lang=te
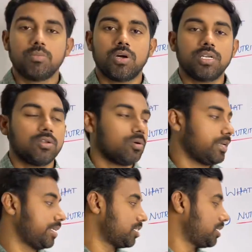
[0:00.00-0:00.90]
బాడీలో
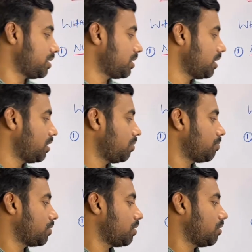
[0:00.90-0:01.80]
ఎసెన్షియల్
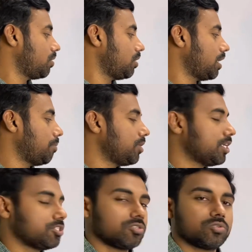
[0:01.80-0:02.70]
అమినో
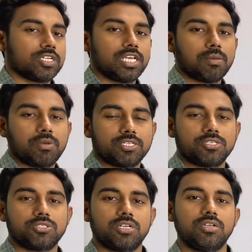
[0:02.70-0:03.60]
యాసిడ్స్ ఉంటాయి
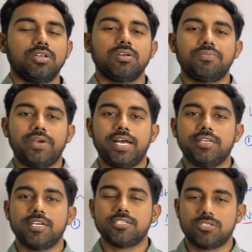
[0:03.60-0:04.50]
ఎసెన్షియల్ ఫ్యాటీ
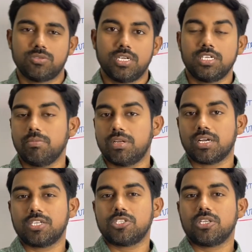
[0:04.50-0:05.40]
యాసిడ్స్ ఉంటాయి అంటే మనం
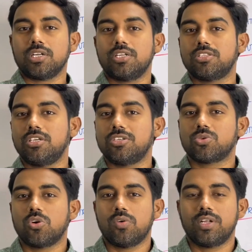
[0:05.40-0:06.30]
ఖచ్చితంగా
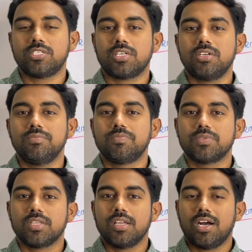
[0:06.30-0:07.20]
తీసుకోవాల్సిన
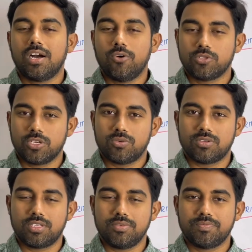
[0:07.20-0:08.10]
అవసరం
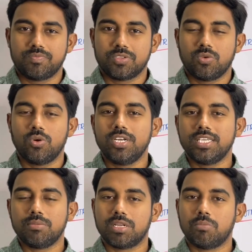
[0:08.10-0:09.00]
ఉంటుంది కొన్ని
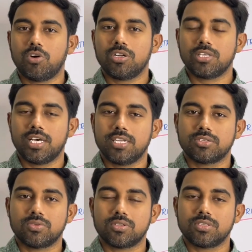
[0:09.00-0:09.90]
అయితే మన బాడీ తయారు
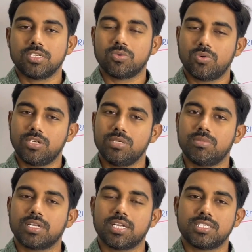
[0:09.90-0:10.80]
చేసుకుంటుంది కొన్ని
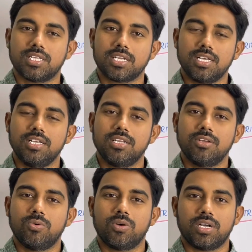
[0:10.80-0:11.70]
మనం ఖచ్చితంగా
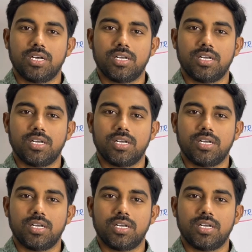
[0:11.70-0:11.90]
ఒక